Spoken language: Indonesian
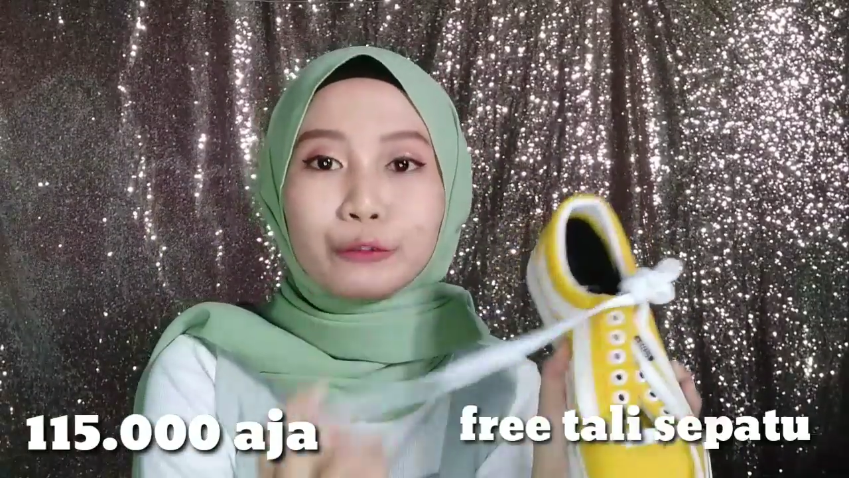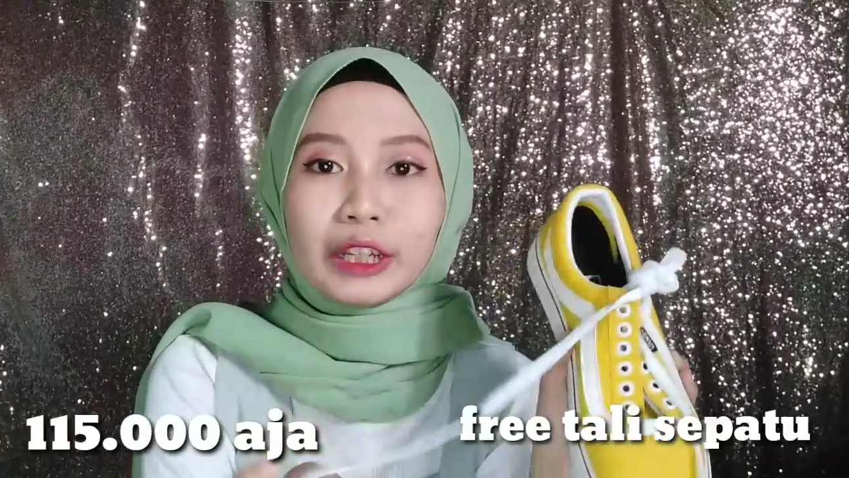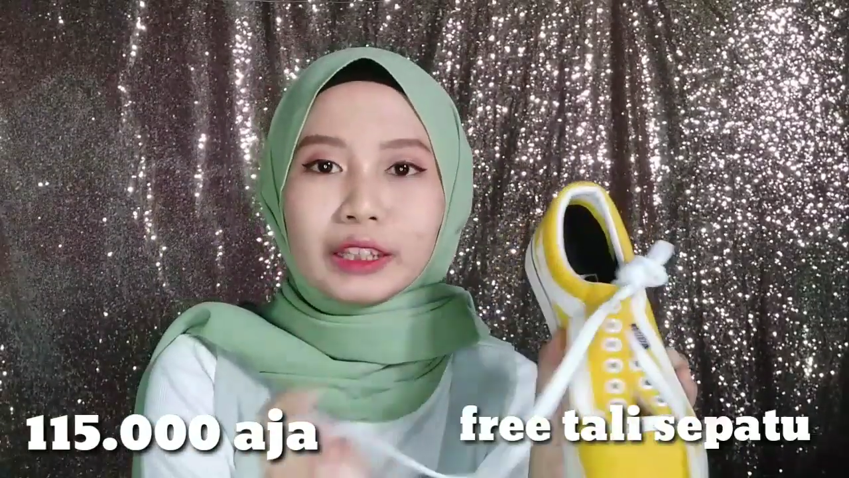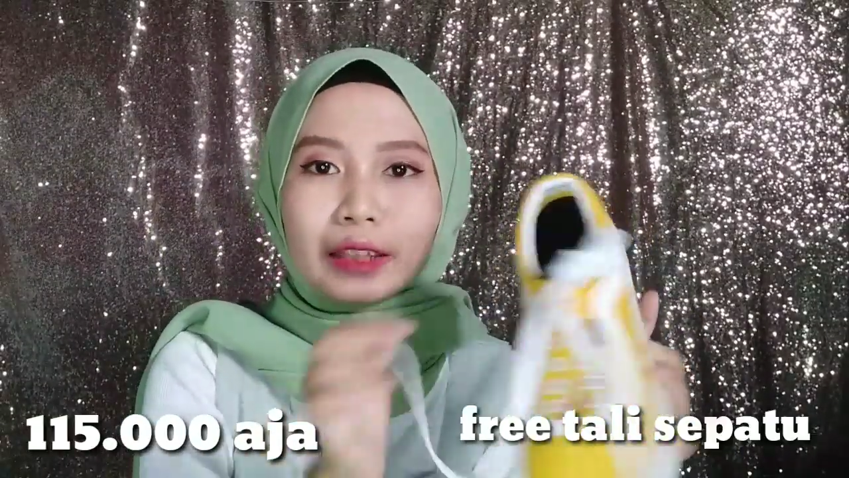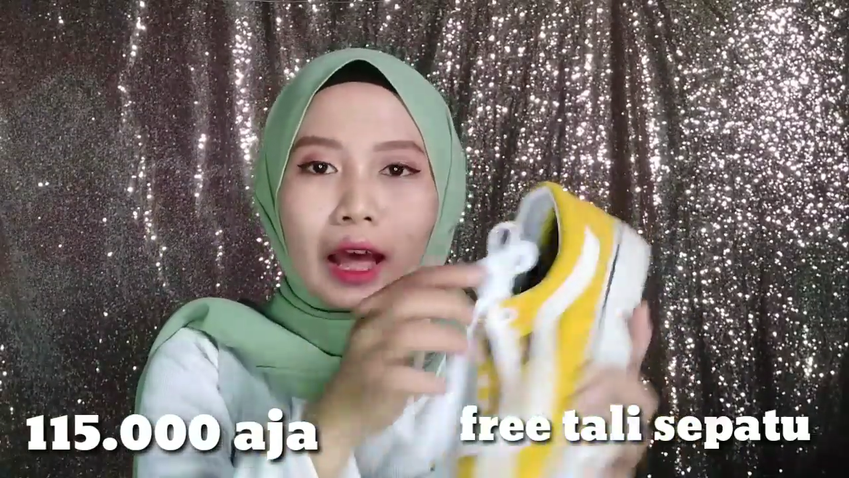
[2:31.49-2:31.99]

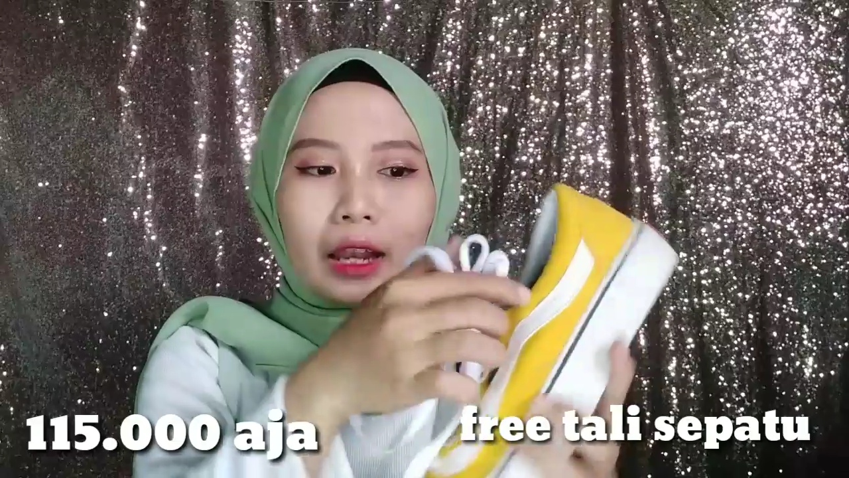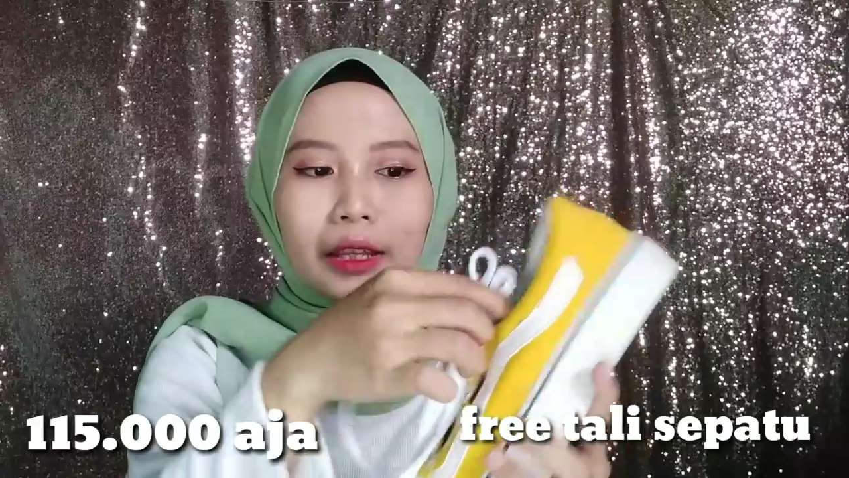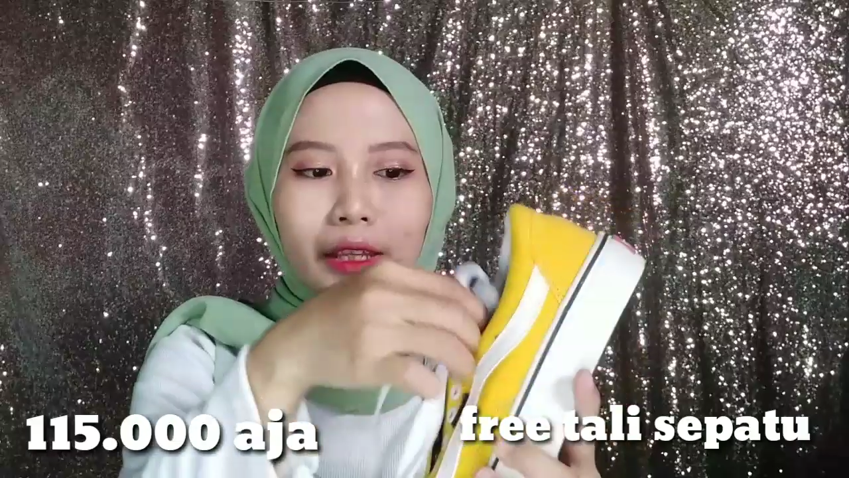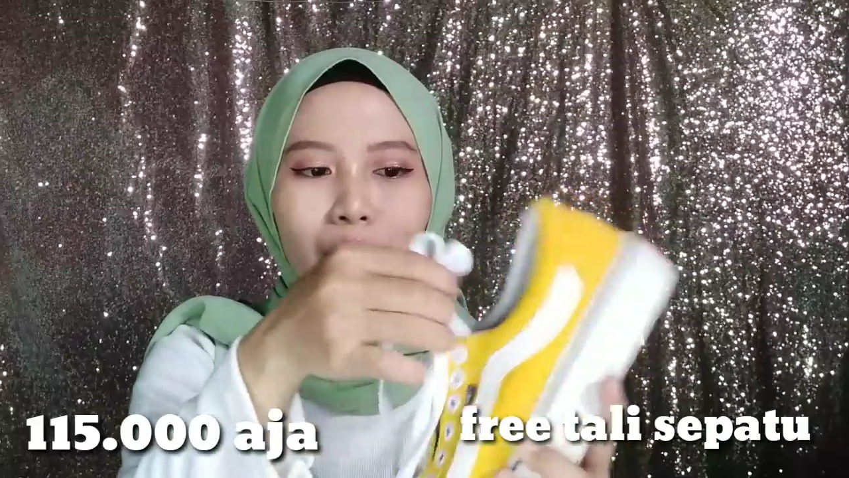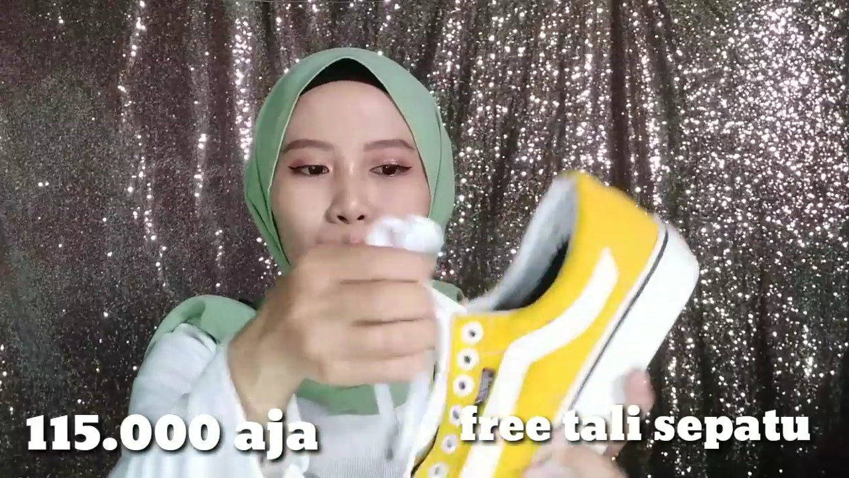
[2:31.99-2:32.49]
free
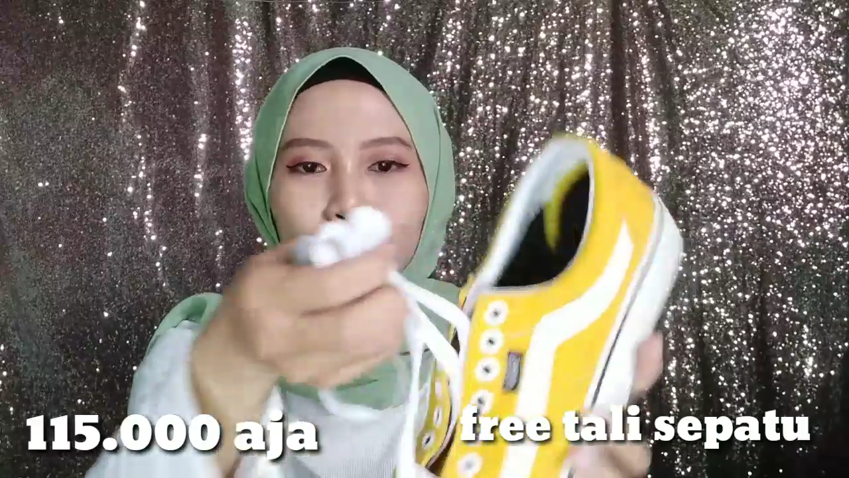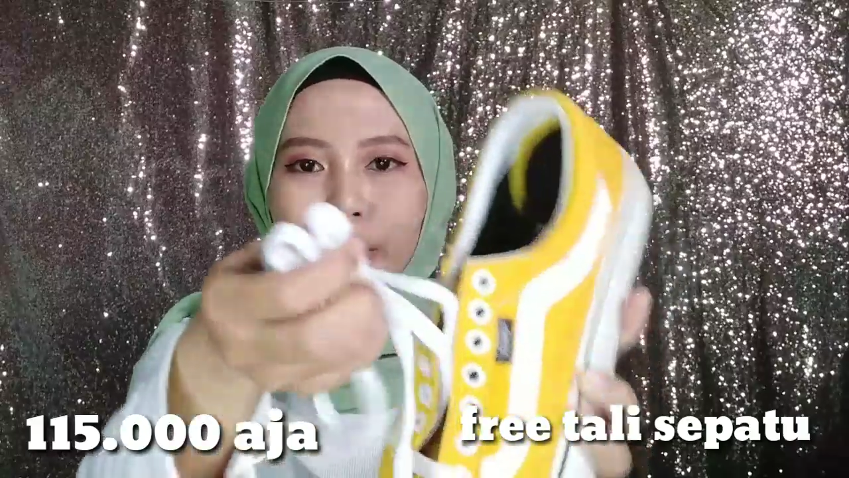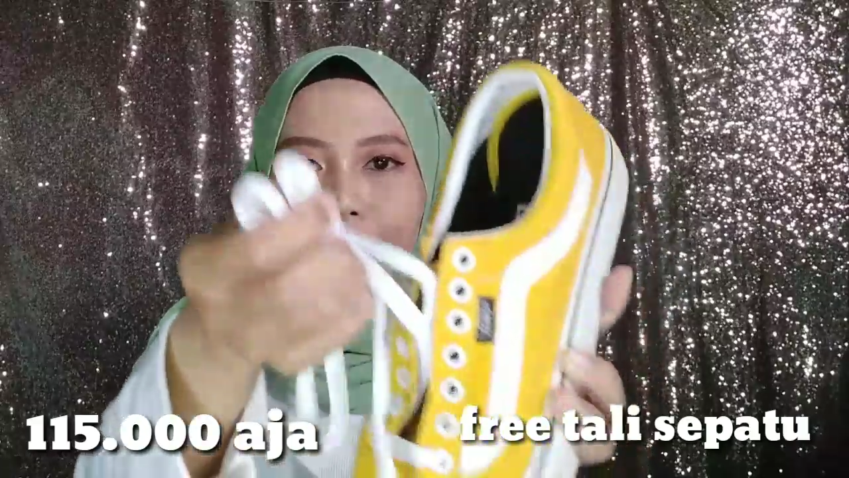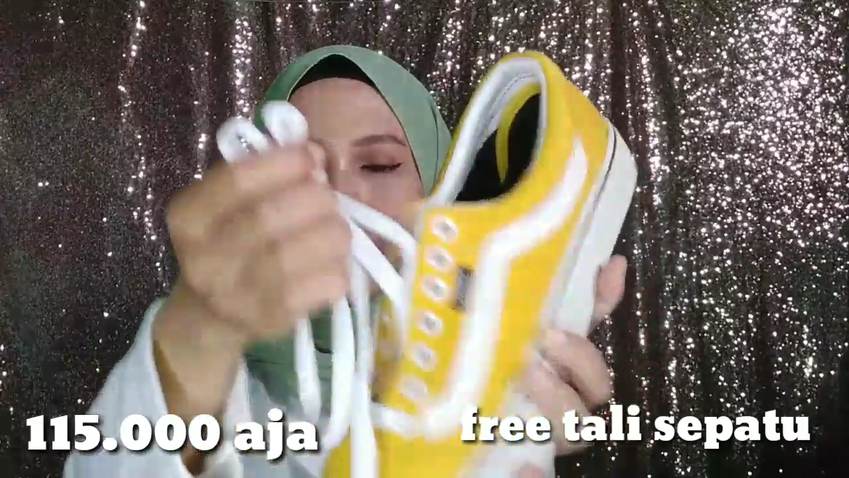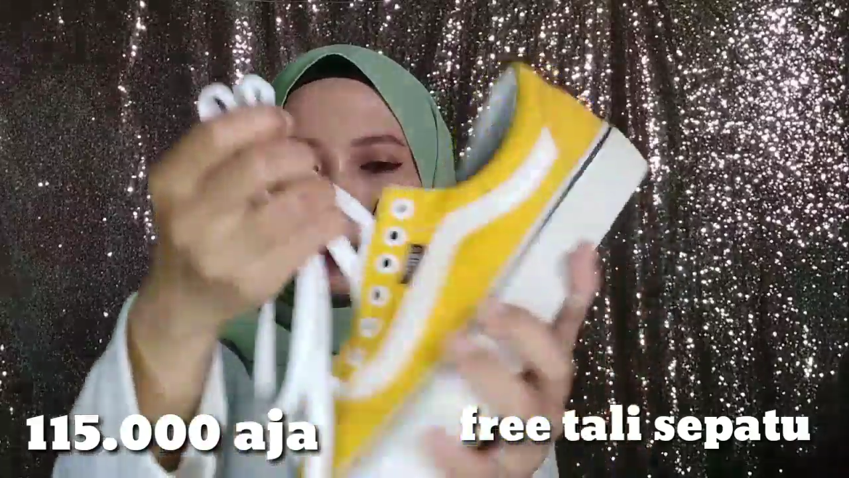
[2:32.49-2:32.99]
tali tuh
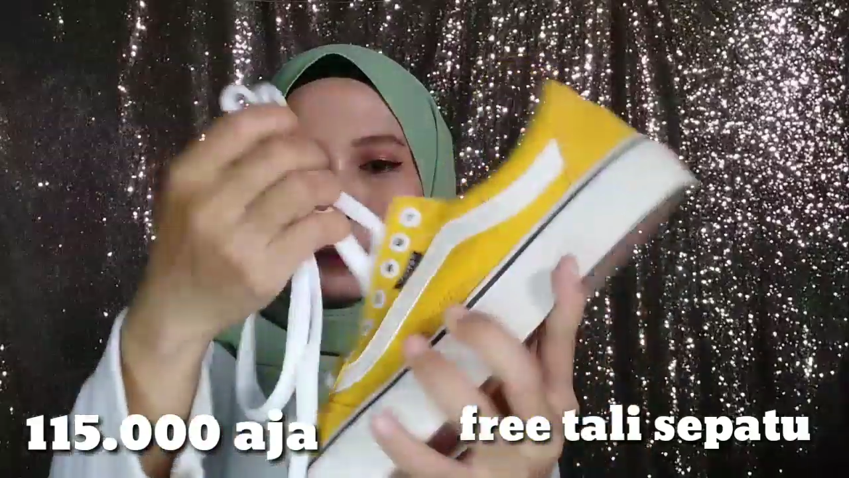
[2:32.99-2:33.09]
ya,